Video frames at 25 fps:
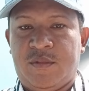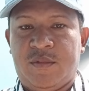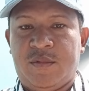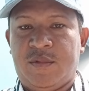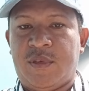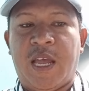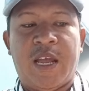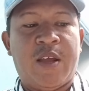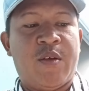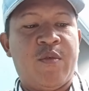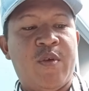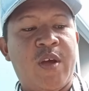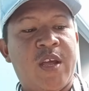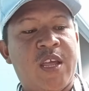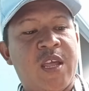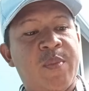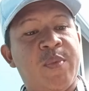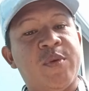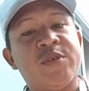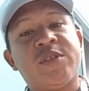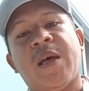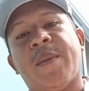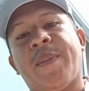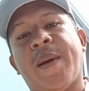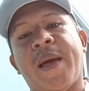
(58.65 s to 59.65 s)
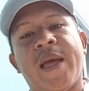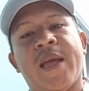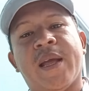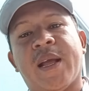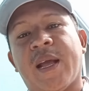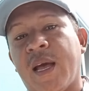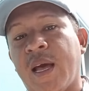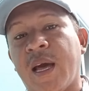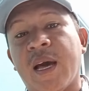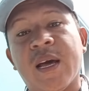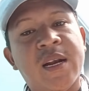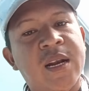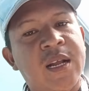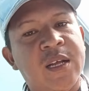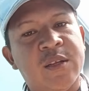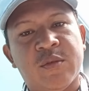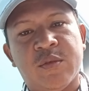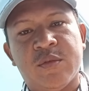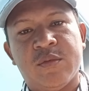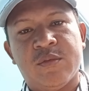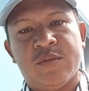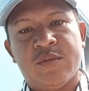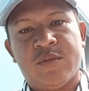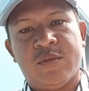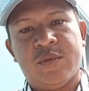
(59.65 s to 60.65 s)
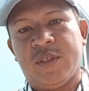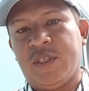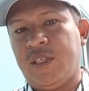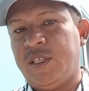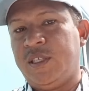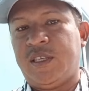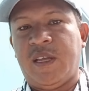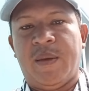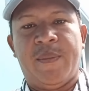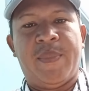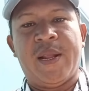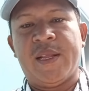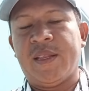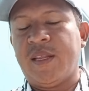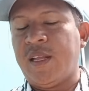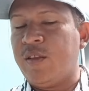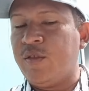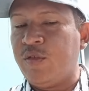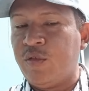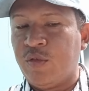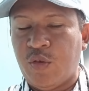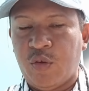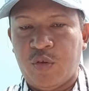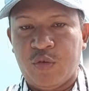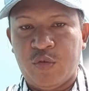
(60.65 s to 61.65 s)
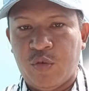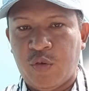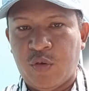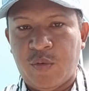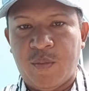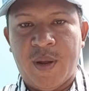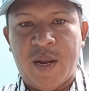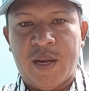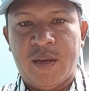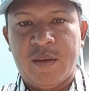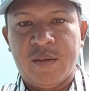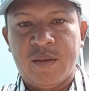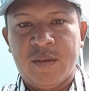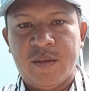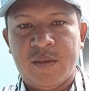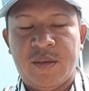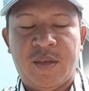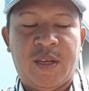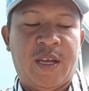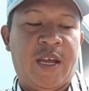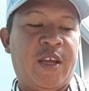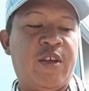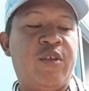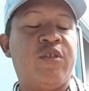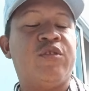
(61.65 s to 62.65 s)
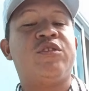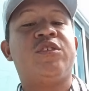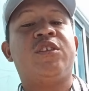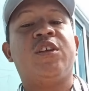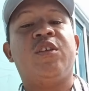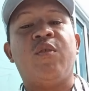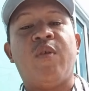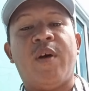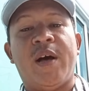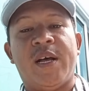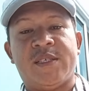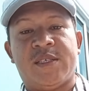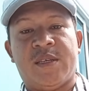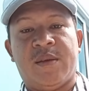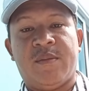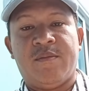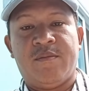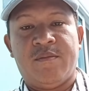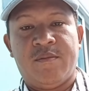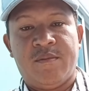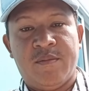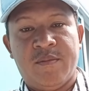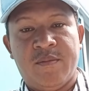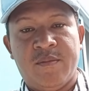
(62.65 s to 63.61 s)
O sea, que un equipo se apague cada rato y se prendan no es normal. Ellos sí lo hacen,